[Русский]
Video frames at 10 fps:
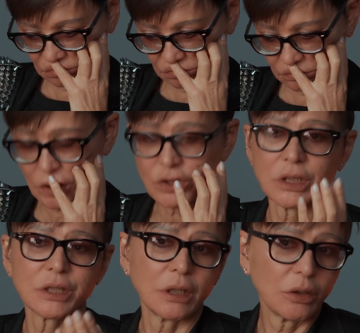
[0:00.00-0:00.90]
даже
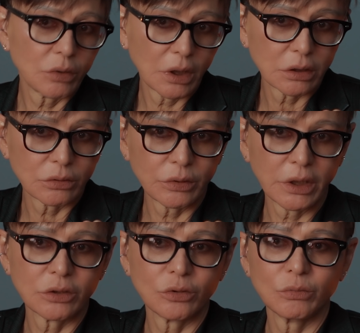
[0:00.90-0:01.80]
не знаю как, но
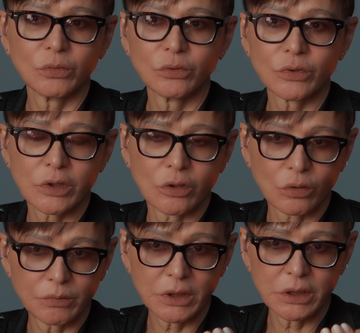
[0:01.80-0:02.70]
я думаю,
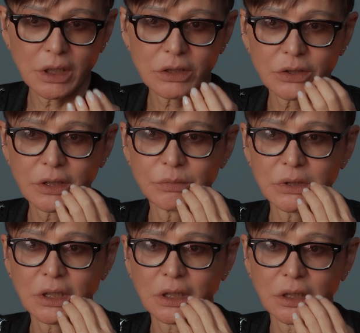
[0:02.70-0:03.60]
скромность должна быть
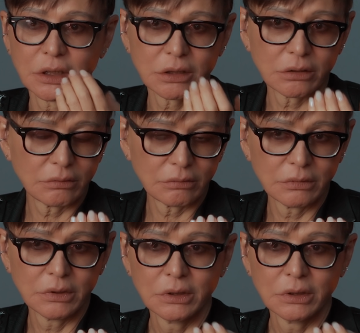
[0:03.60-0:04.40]
какая-то, ну,